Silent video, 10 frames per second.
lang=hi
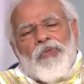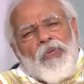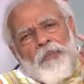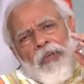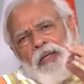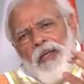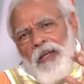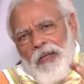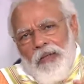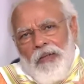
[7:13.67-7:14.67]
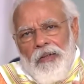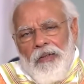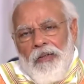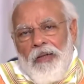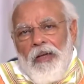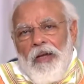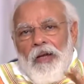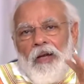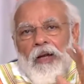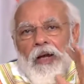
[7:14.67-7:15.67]
सभी ने
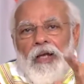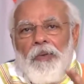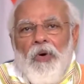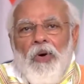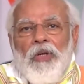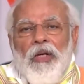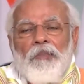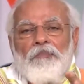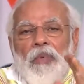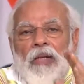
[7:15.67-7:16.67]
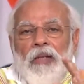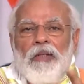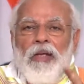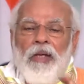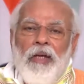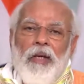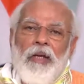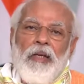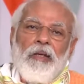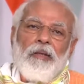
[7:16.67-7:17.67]
गरीबों की मदद के
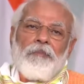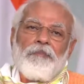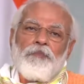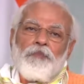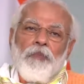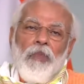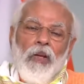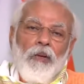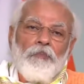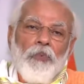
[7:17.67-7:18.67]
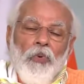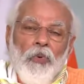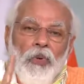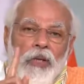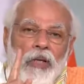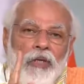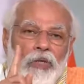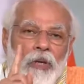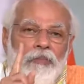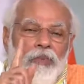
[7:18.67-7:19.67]
लिए पूरी
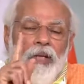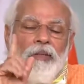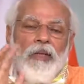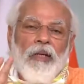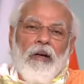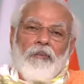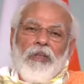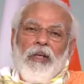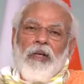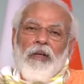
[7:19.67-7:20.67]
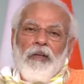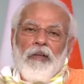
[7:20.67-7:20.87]
क्षमता से काम किया